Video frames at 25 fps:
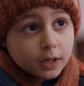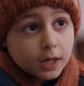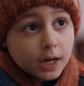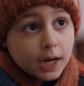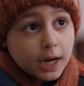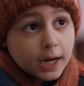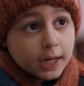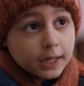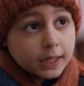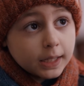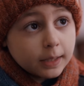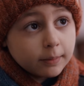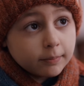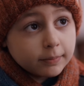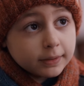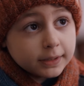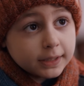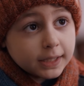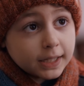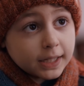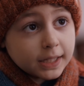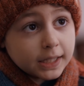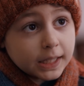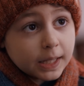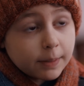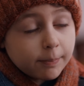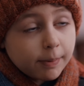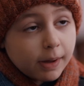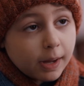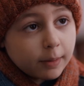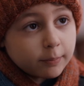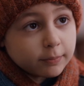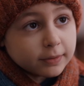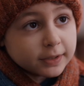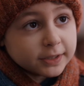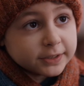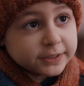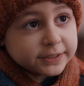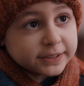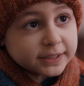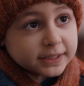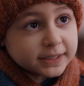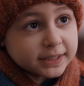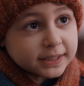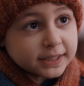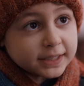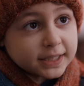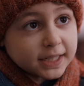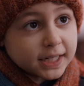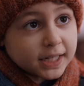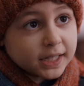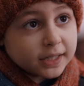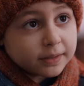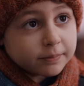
أنا بقدر أجلي بدل أمي تعلمت